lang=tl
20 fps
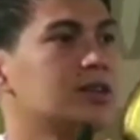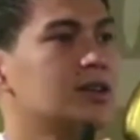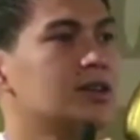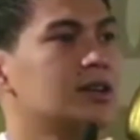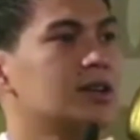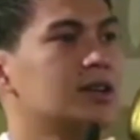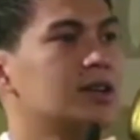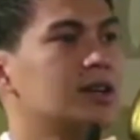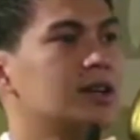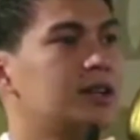
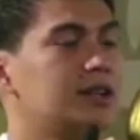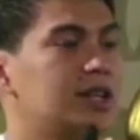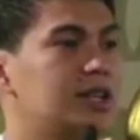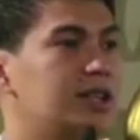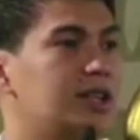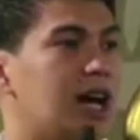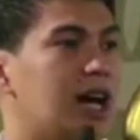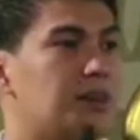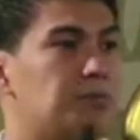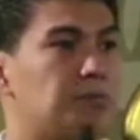Hindi
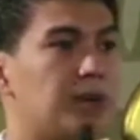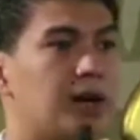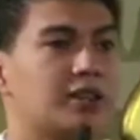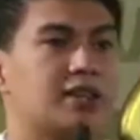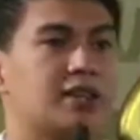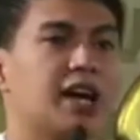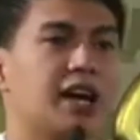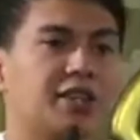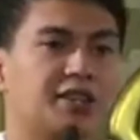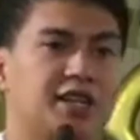
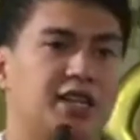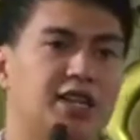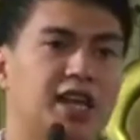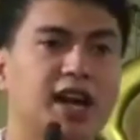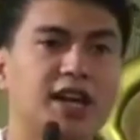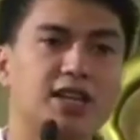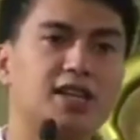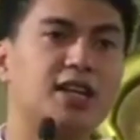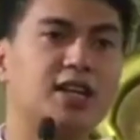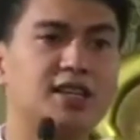dapat
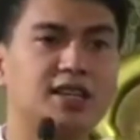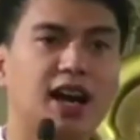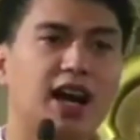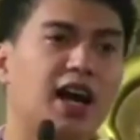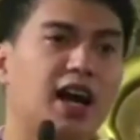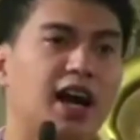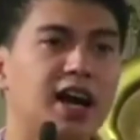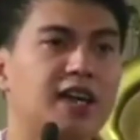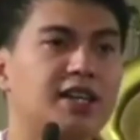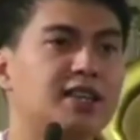
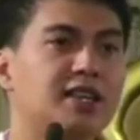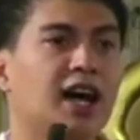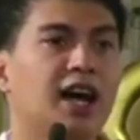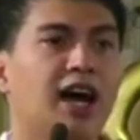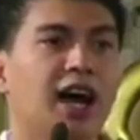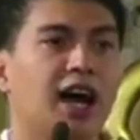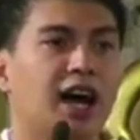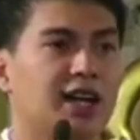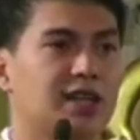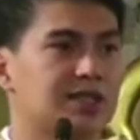dinadagdagan
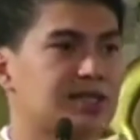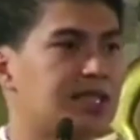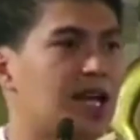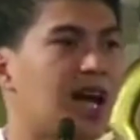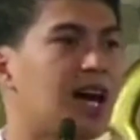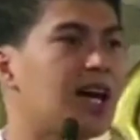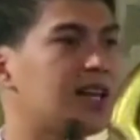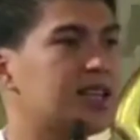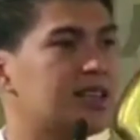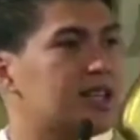ang
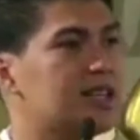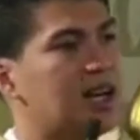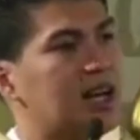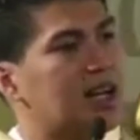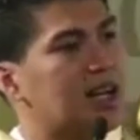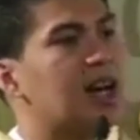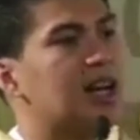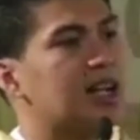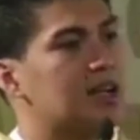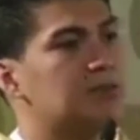sakit na
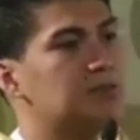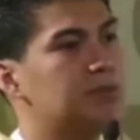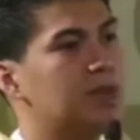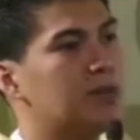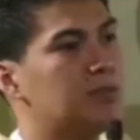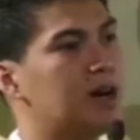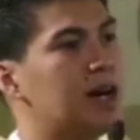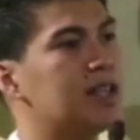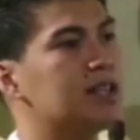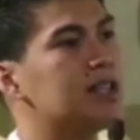
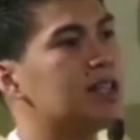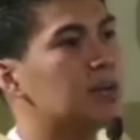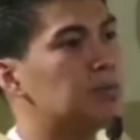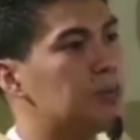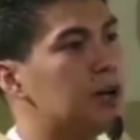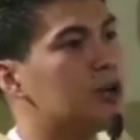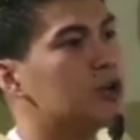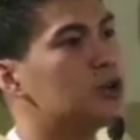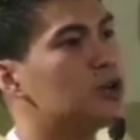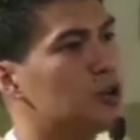nararamdaman
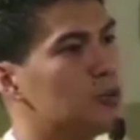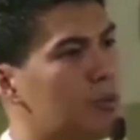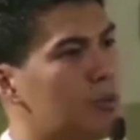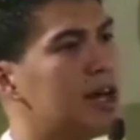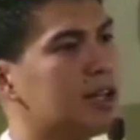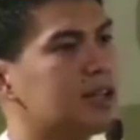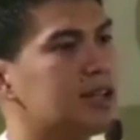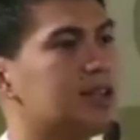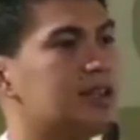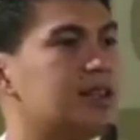kapag
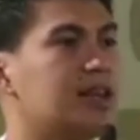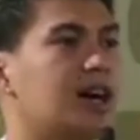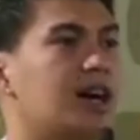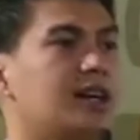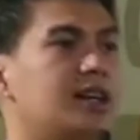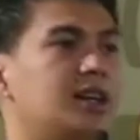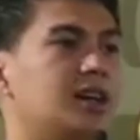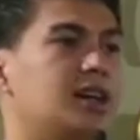tumatanda na.